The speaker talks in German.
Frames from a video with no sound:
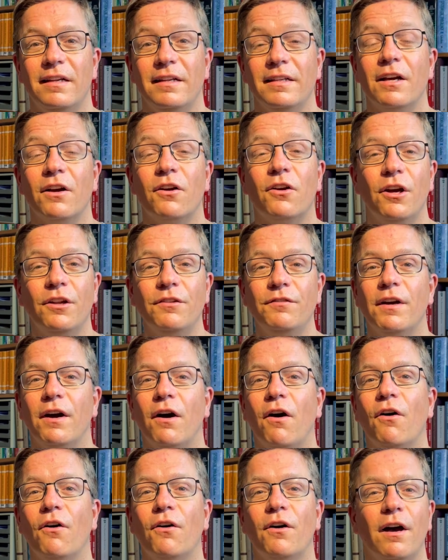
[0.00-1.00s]
Da können wir
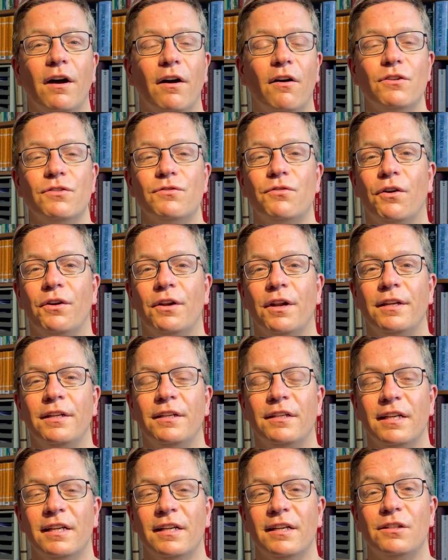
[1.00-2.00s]
auch herausfordernde
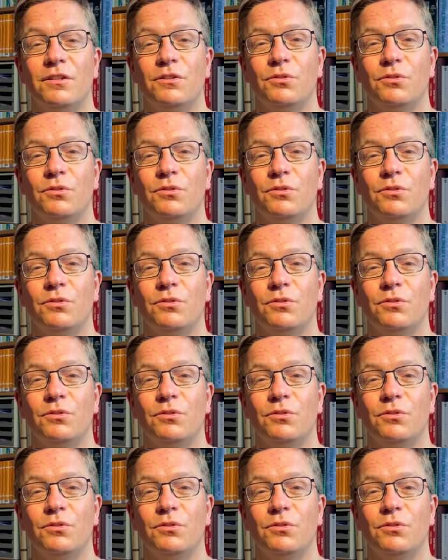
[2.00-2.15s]
Dinge